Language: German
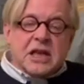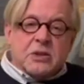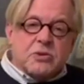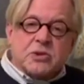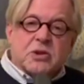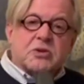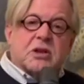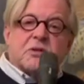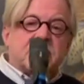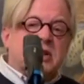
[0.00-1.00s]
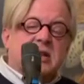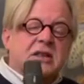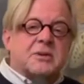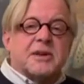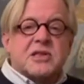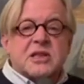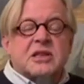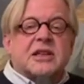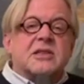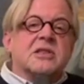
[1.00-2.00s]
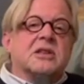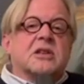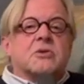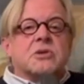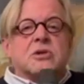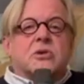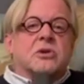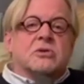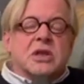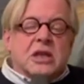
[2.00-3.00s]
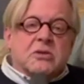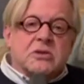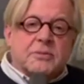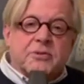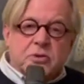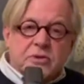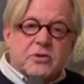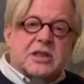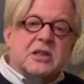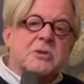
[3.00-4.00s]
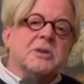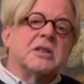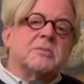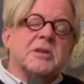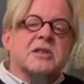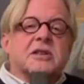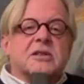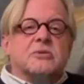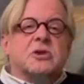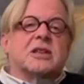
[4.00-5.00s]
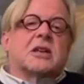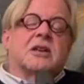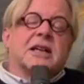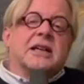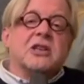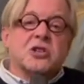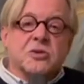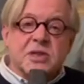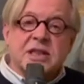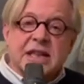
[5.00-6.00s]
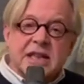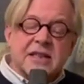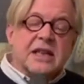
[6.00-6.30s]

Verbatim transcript: und dort auch vielleicht 20, 30.000 Euro oder Pfund für eine Suite bezahlen würde, der hat keine Chance. Nein,